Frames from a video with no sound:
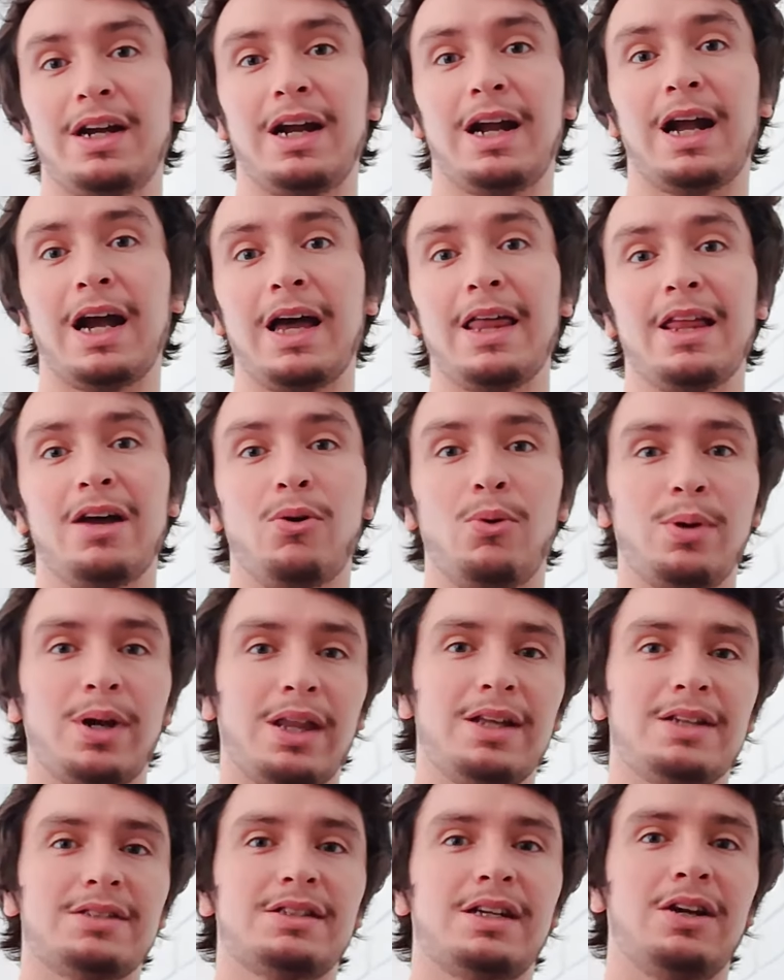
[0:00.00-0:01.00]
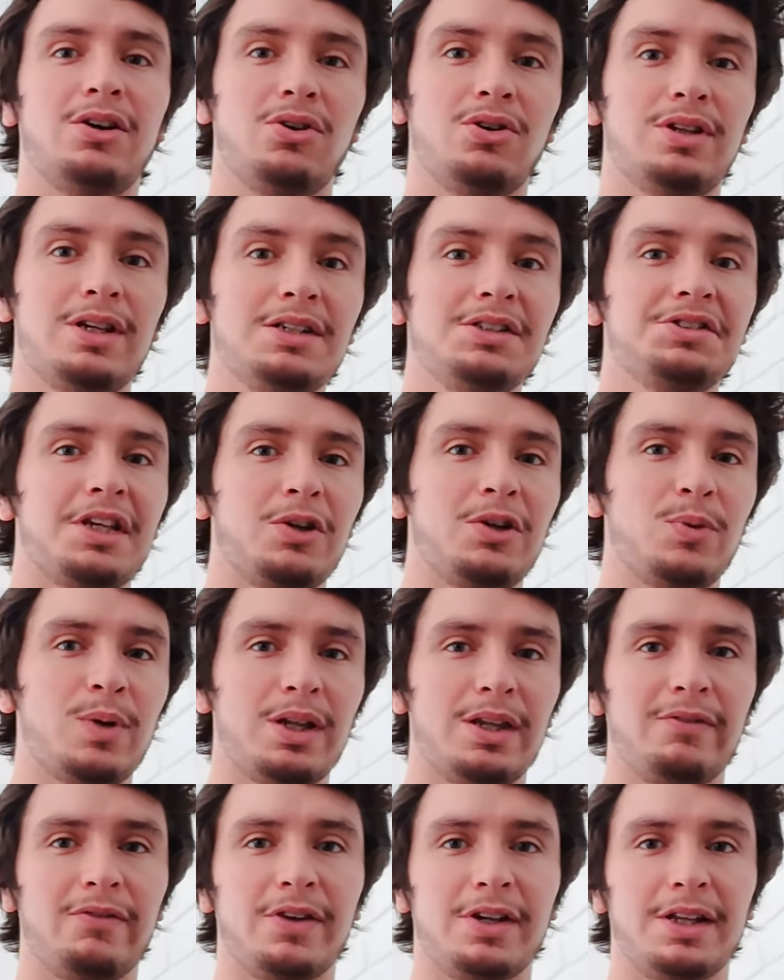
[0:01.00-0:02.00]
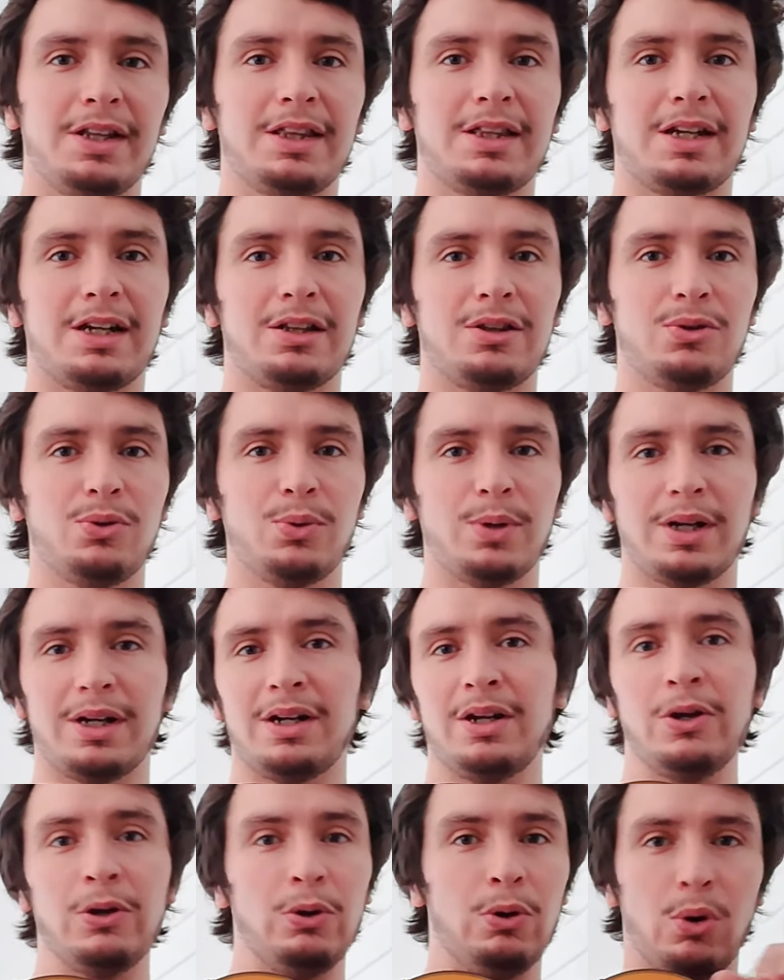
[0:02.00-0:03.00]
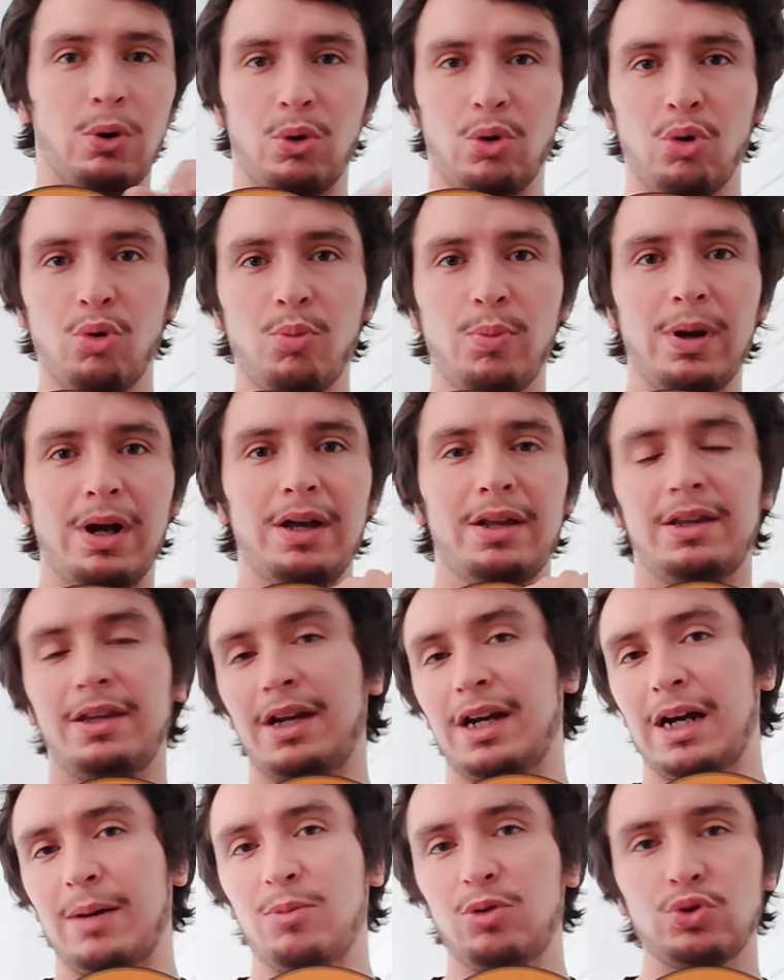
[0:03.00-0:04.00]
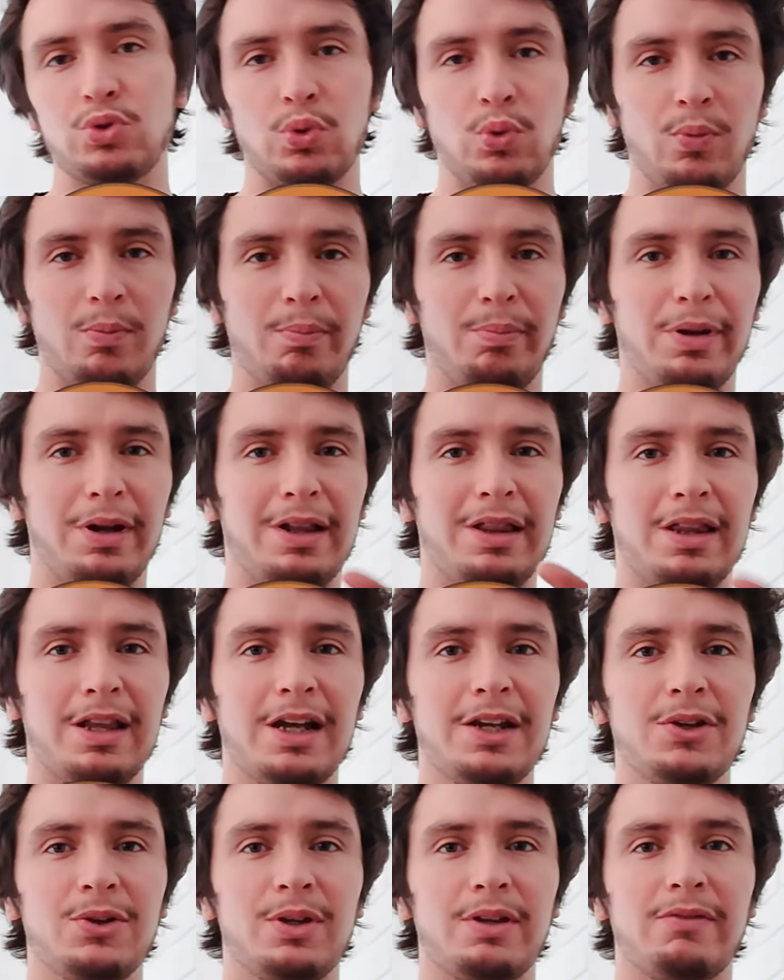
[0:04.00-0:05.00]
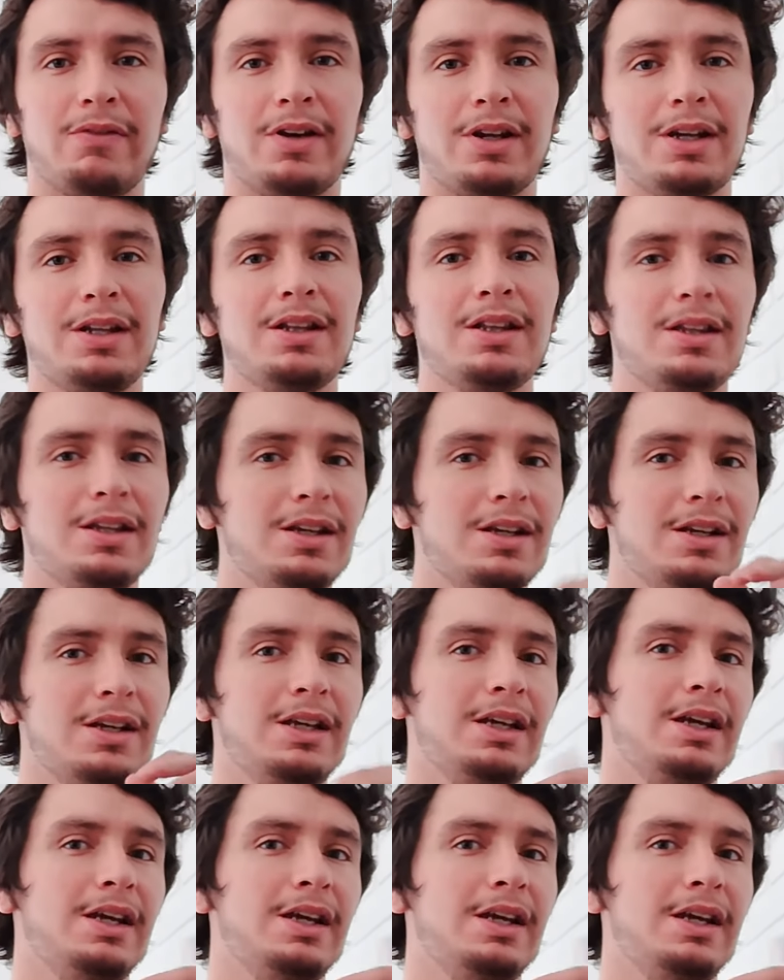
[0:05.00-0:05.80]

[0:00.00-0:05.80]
cada una de esas notas tiene una diferente altura, ocupa, digamos, un peldaño diferente